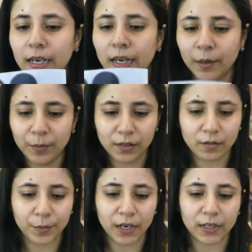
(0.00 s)

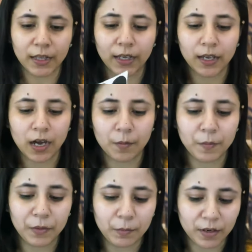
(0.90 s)
लेबल्स भी आते हैं कि आप
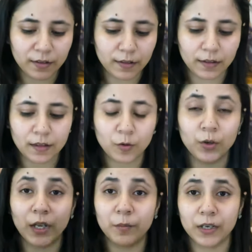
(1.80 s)
अपनी मर्ज़ी से
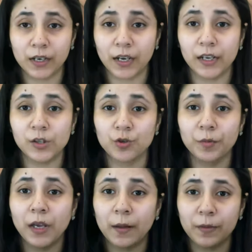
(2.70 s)
इसको लेबल कर लें जो
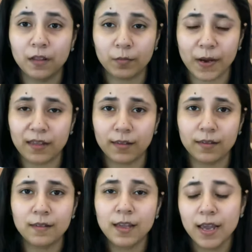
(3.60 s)
भी आपने
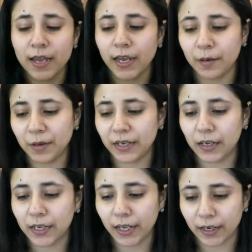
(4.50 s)
स्पाइसेस इनमें
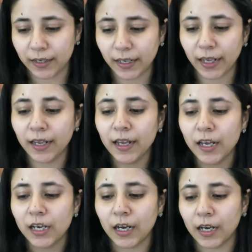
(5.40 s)
डाल के रखनी
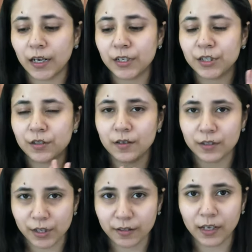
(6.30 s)
हैं
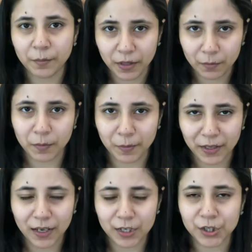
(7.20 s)
जिस घर में हम
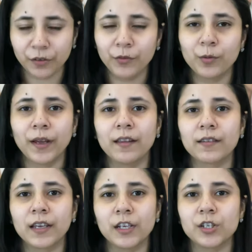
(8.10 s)
अभी यहाँ शिफ्ट हुए हैं
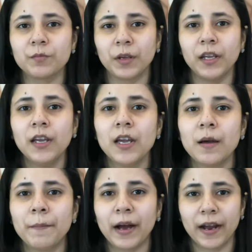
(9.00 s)
इसके किचन में
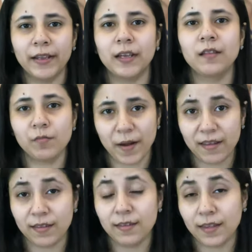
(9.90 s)
बाकायदा
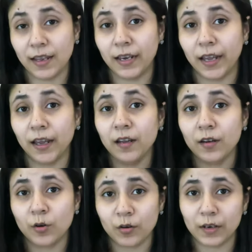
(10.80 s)
स्पाइसेस के लिए
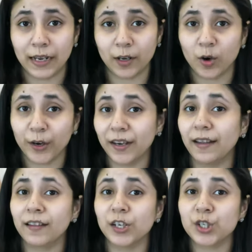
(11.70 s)
लाइक
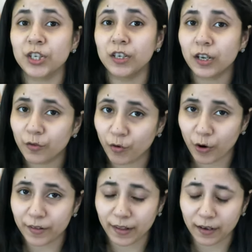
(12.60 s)
ऑर्गेनाइजेशनल
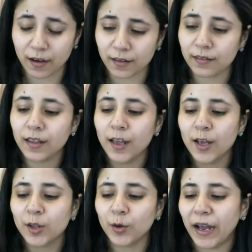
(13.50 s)
ड्रॉर्स हैं ख़ास
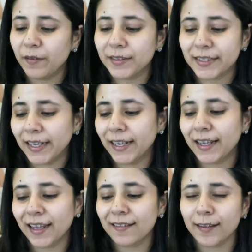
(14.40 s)
तो आई वॉज
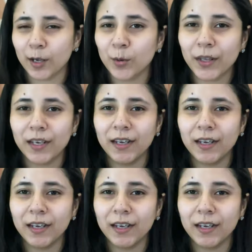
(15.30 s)
लाइक कि सारों की